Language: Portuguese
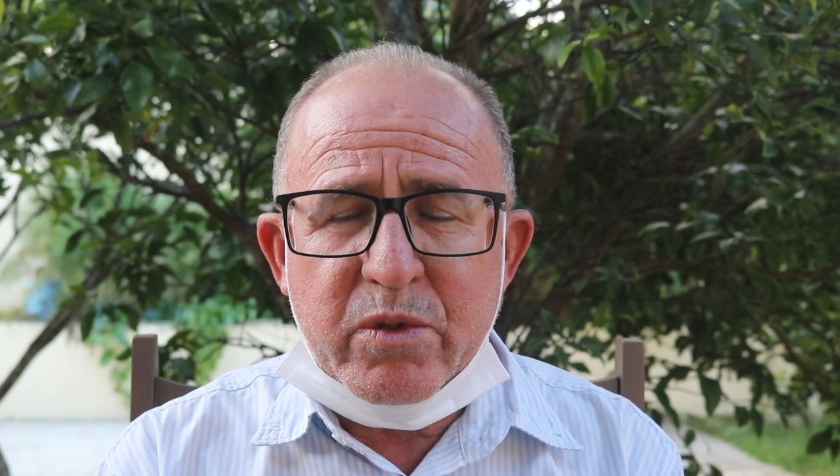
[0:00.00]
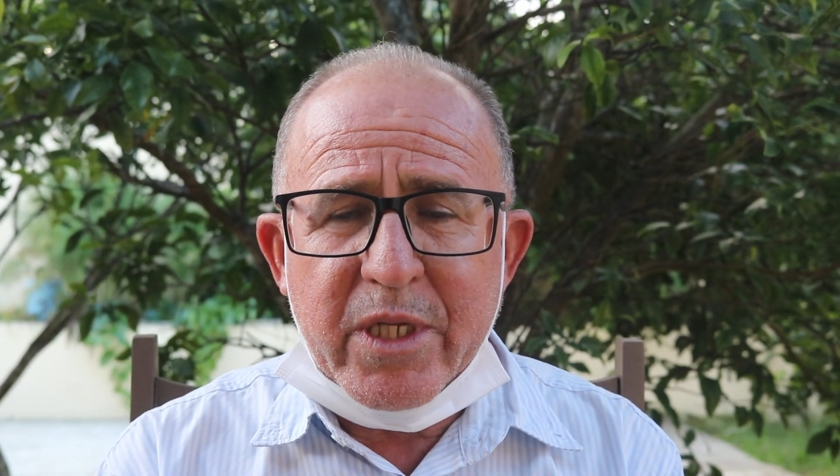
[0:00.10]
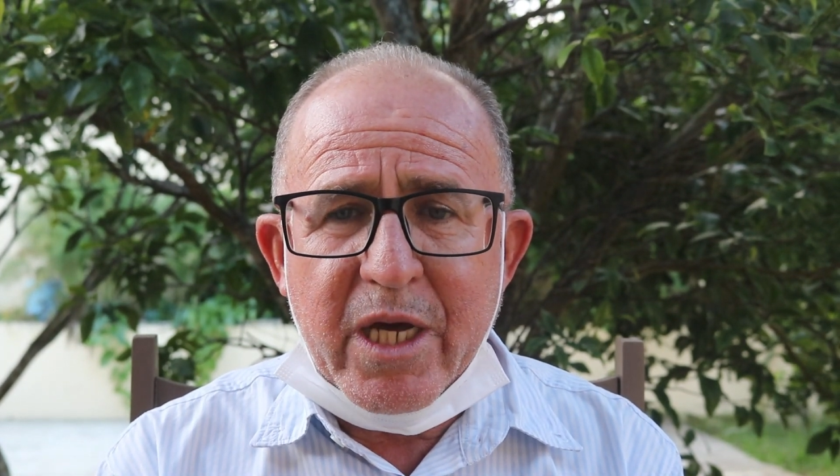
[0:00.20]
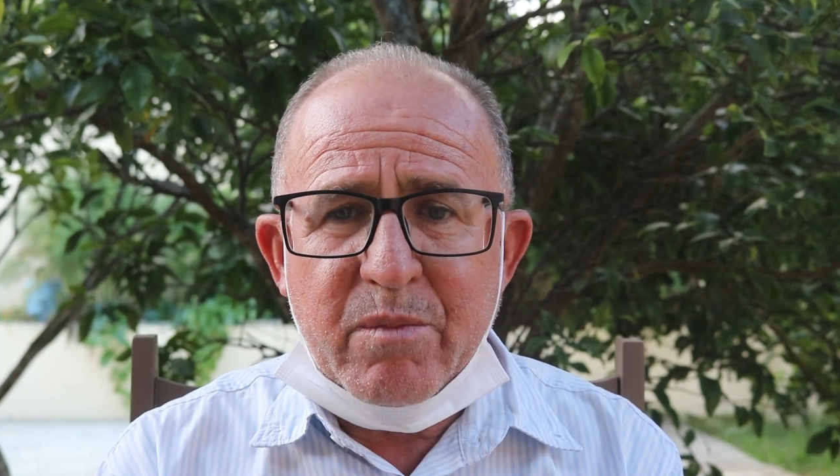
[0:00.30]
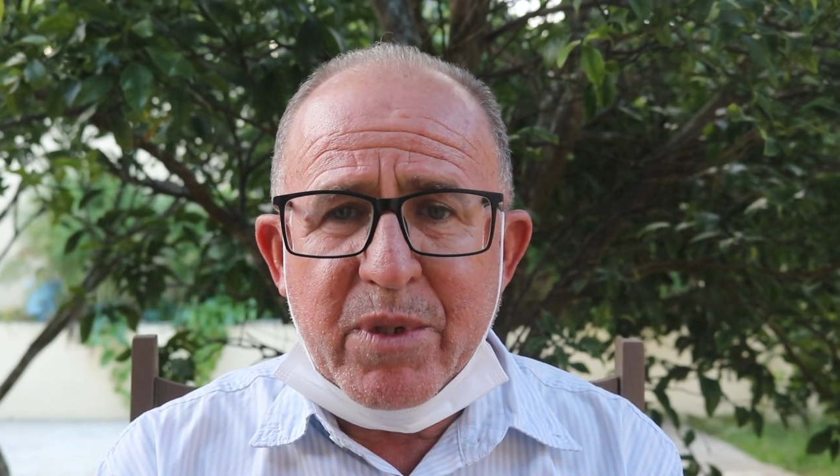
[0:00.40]

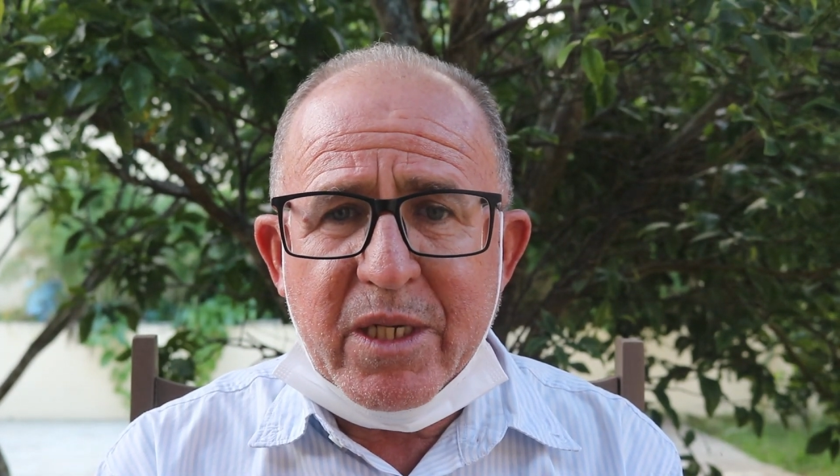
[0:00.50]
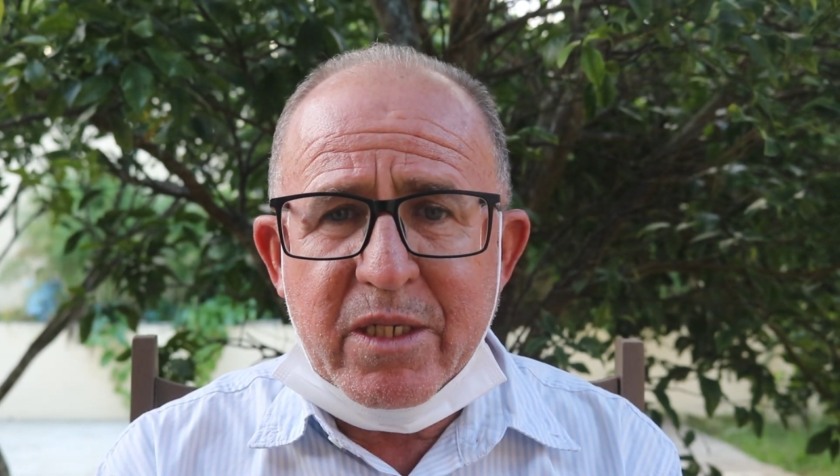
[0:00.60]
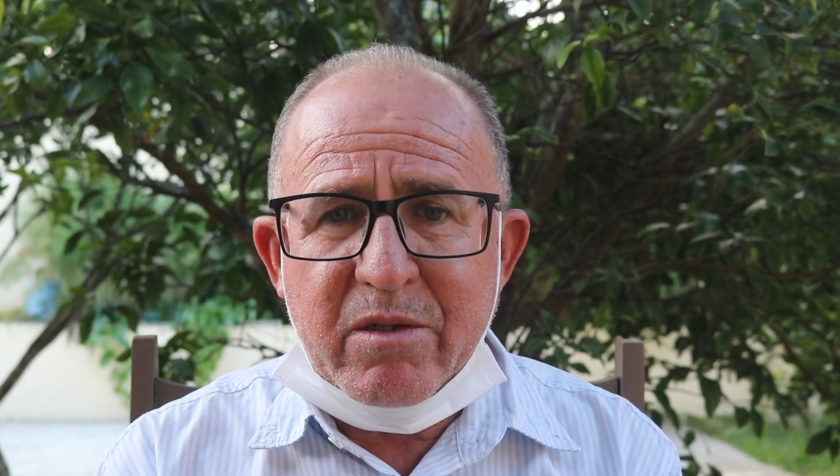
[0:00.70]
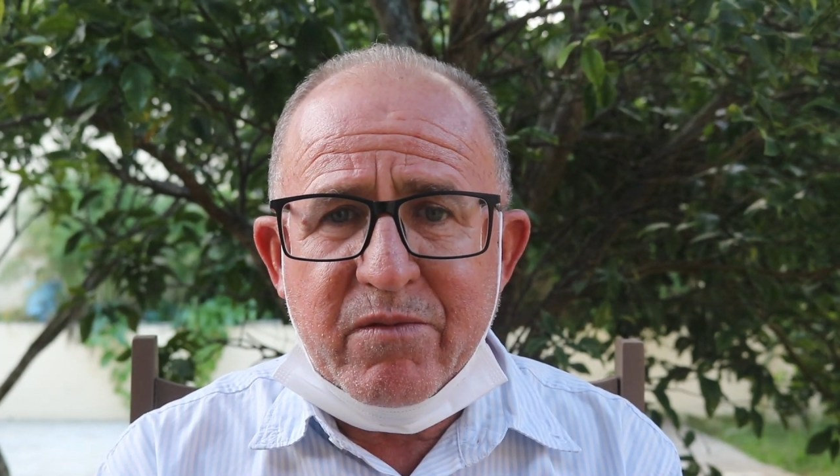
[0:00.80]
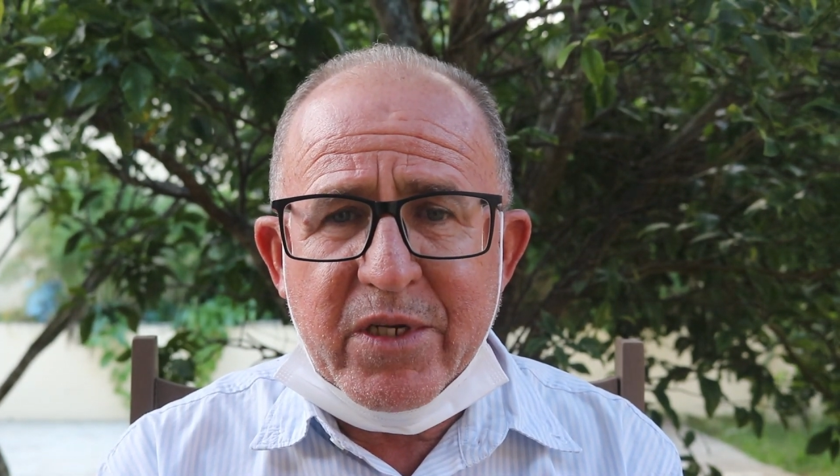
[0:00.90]
cuidado, para
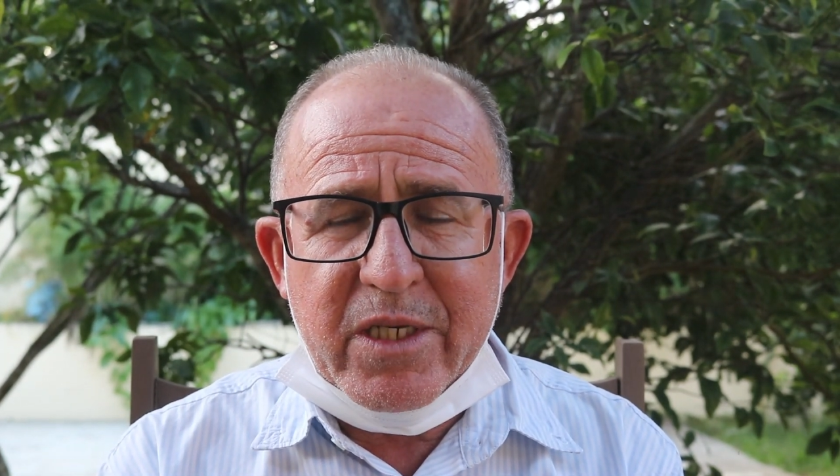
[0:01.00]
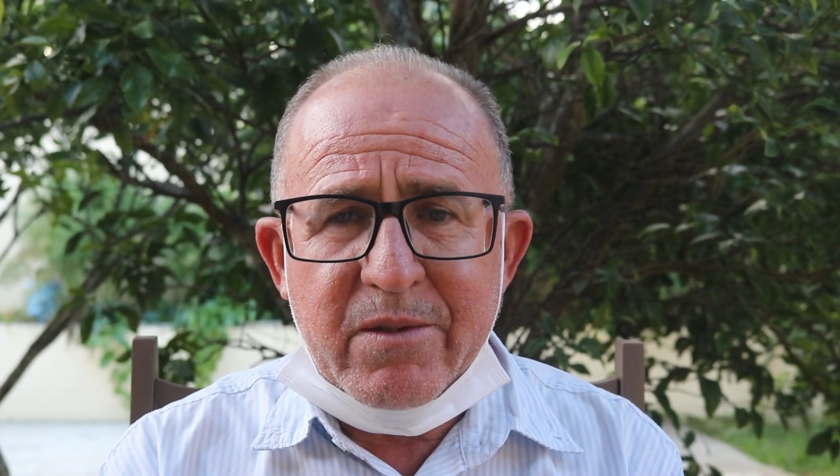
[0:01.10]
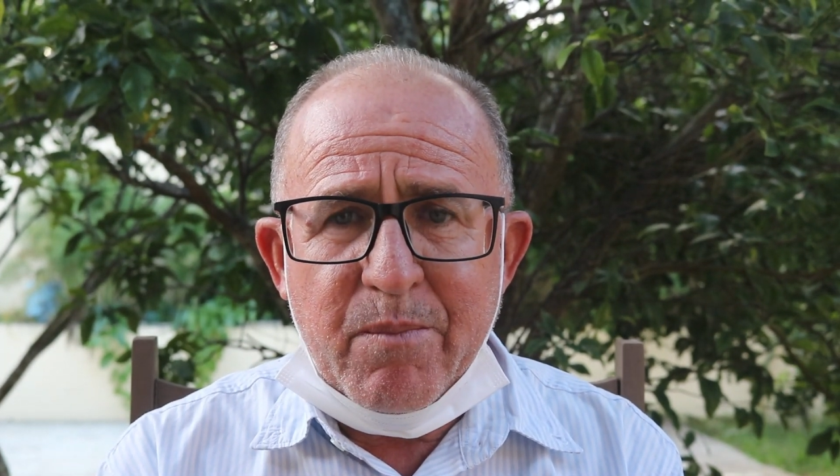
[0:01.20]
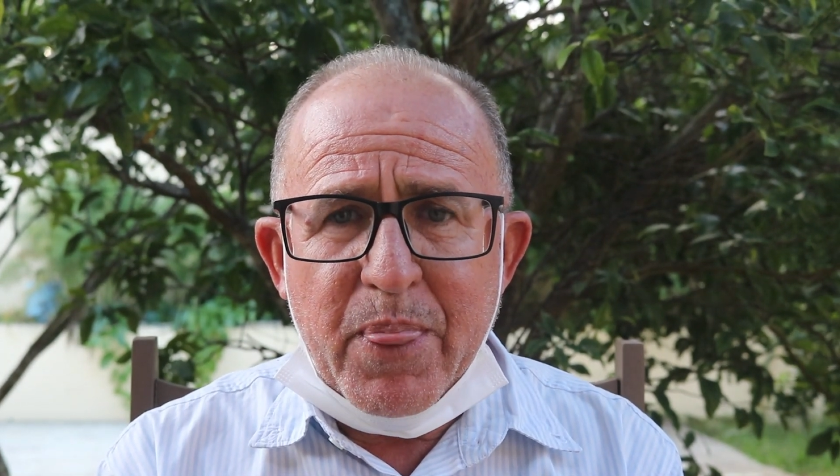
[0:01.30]
que não venha